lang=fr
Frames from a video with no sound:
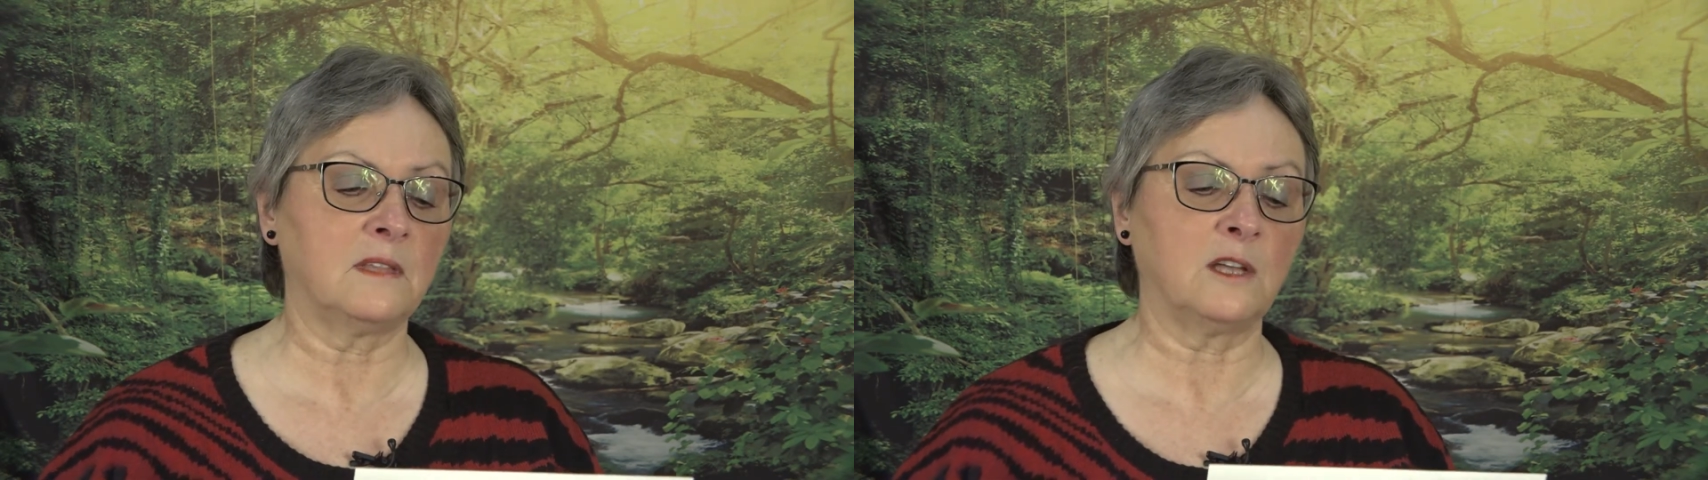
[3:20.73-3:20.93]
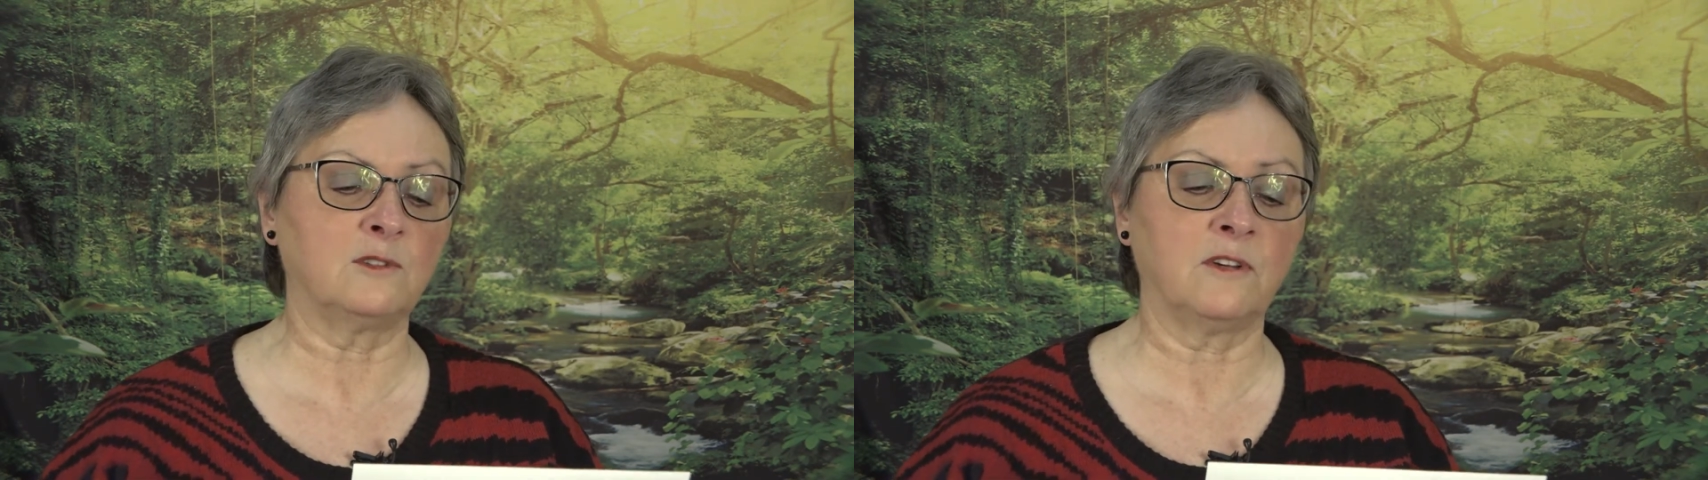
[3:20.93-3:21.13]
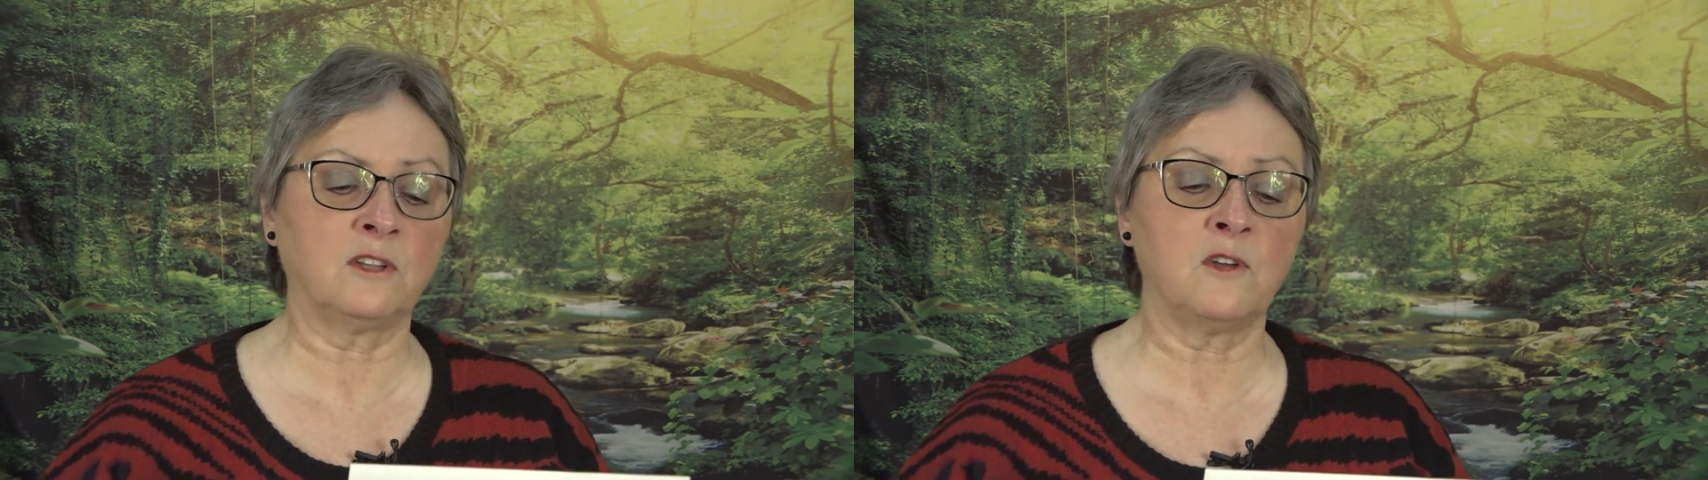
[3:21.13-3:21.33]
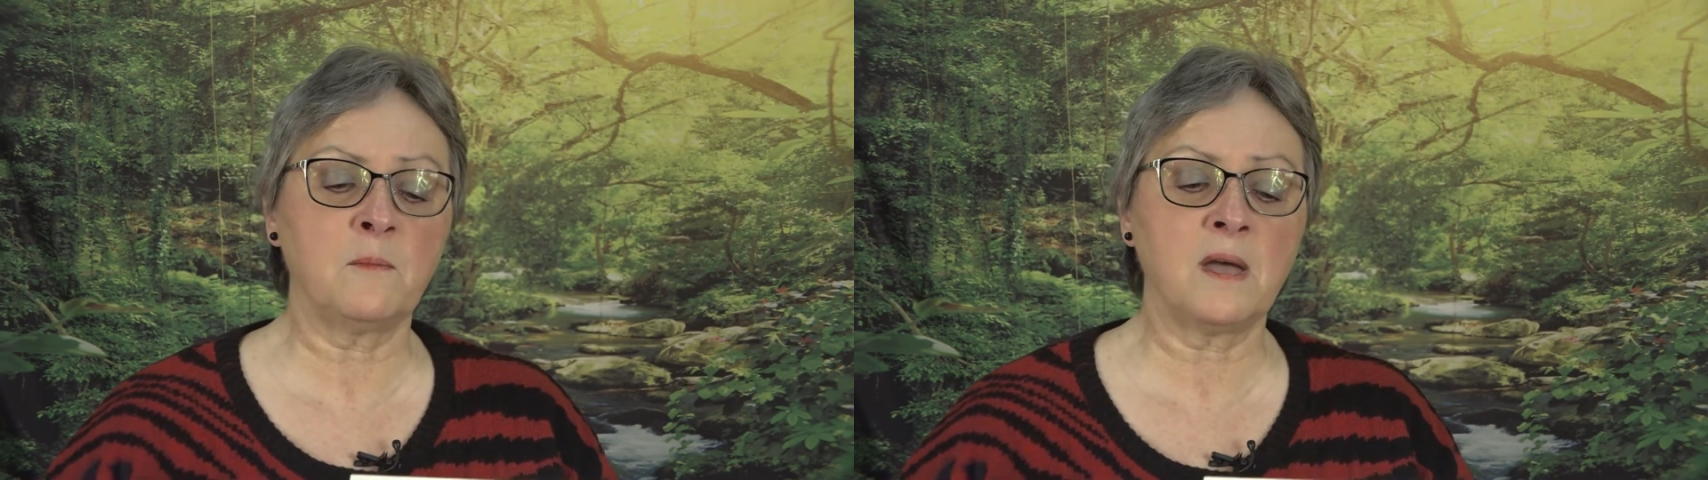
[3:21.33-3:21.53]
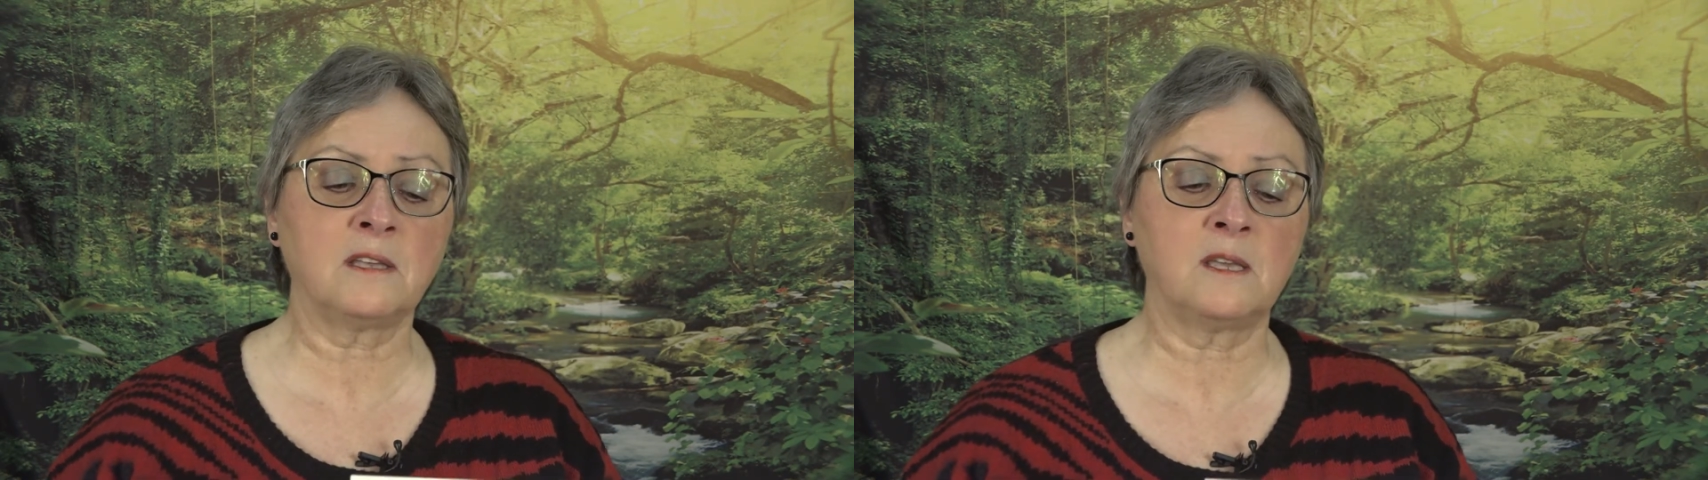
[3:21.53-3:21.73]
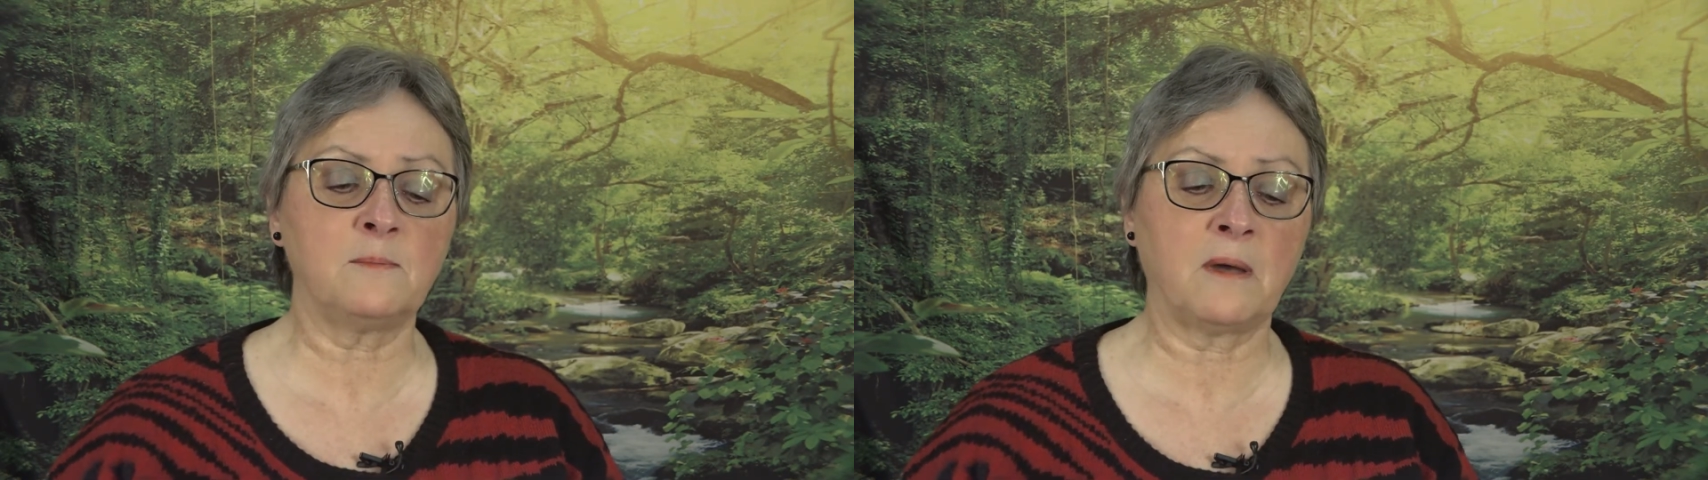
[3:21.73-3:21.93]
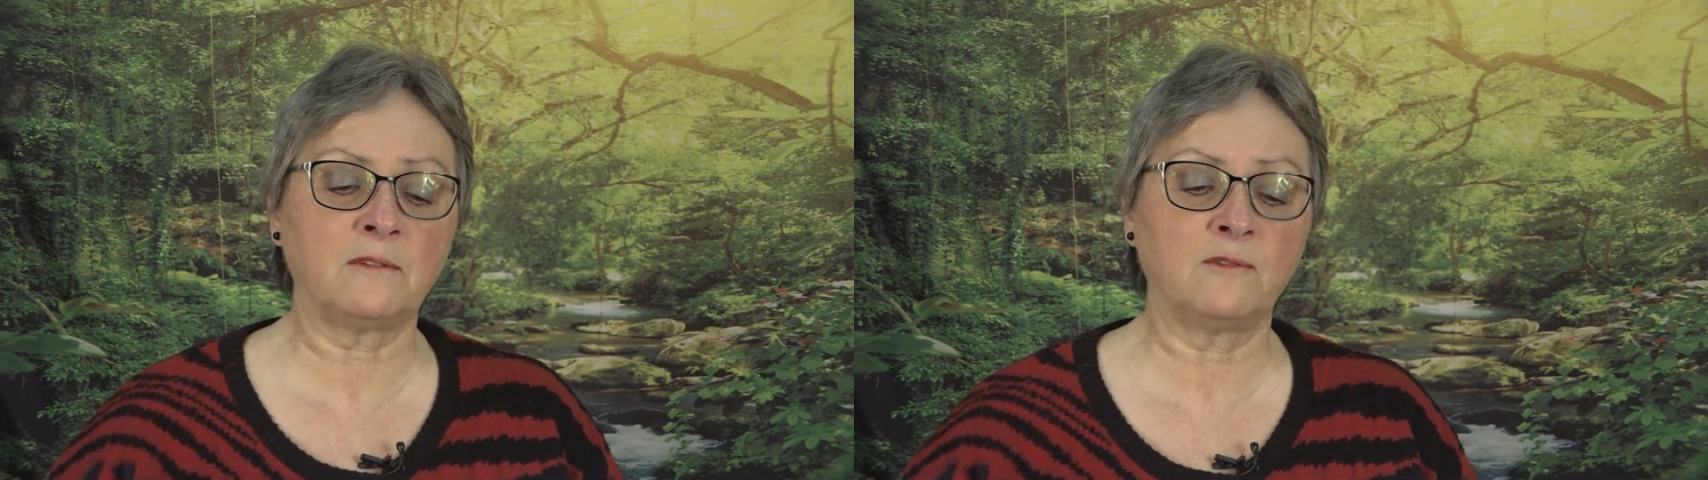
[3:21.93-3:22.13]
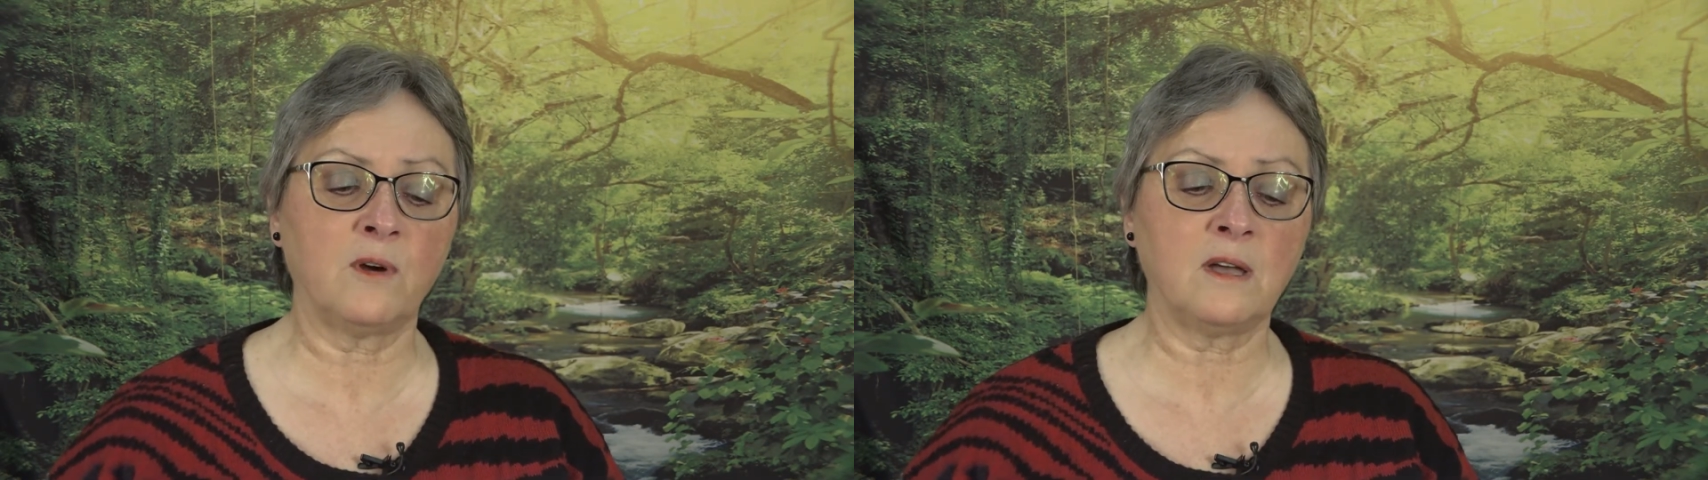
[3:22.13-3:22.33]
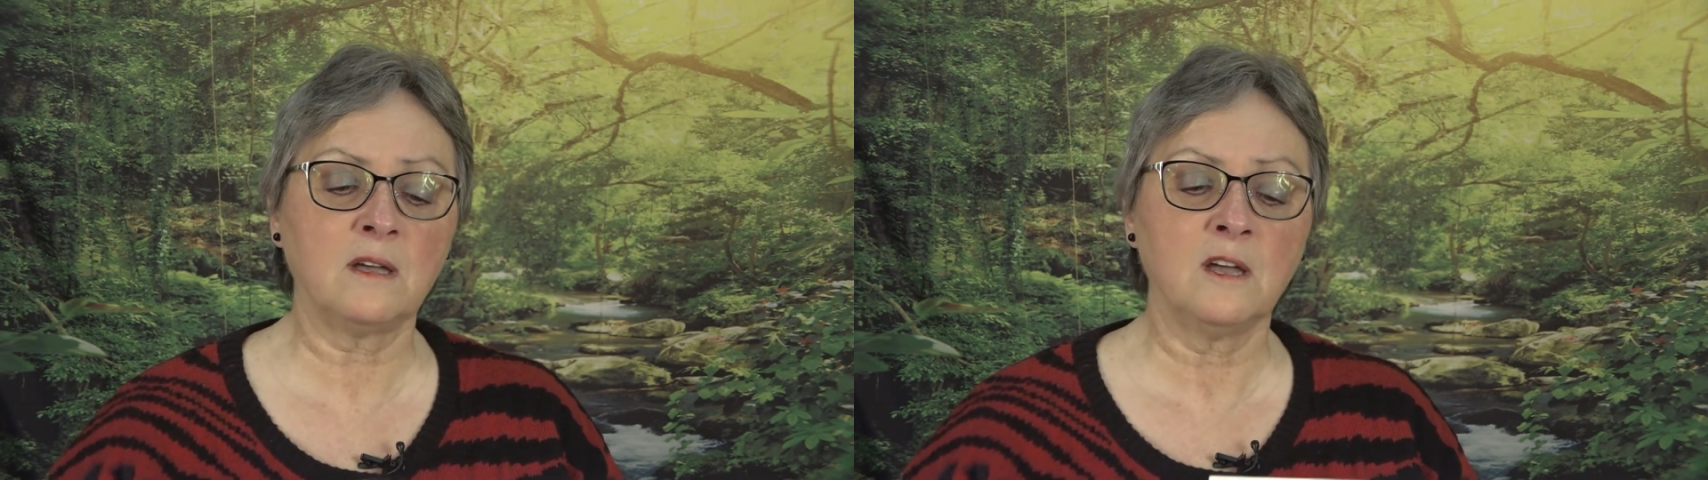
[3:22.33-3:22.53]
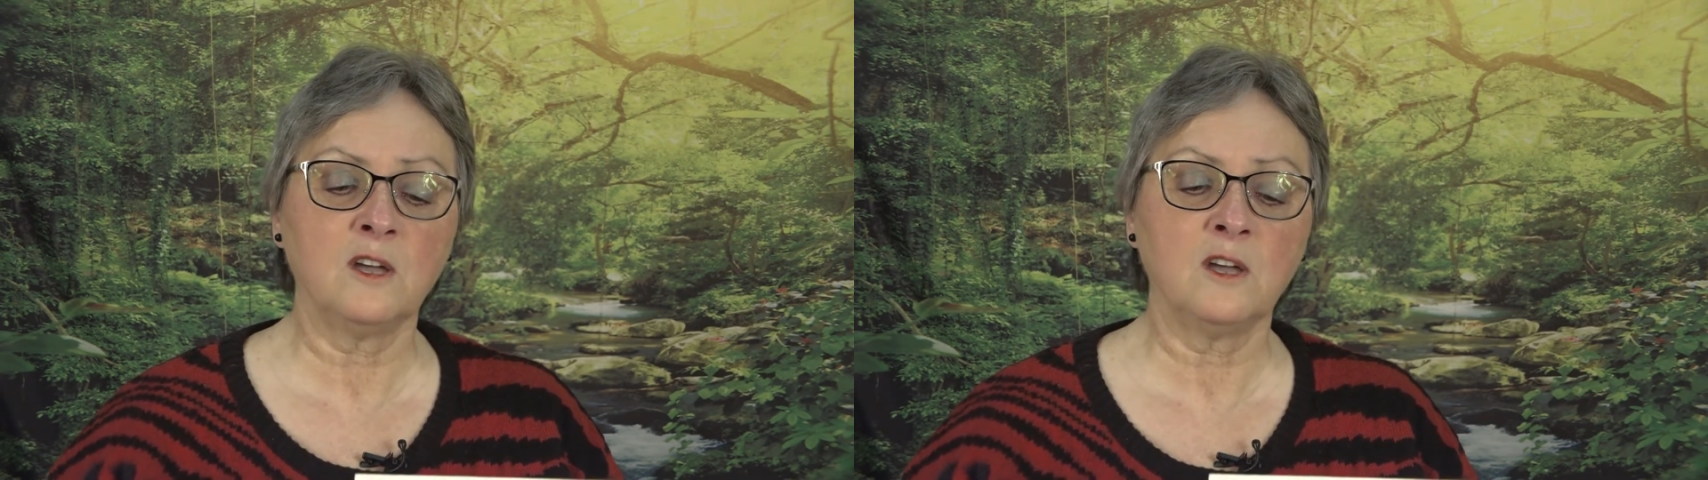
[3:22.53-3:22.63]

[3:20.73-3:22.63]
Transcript: des gouvernements qui parfois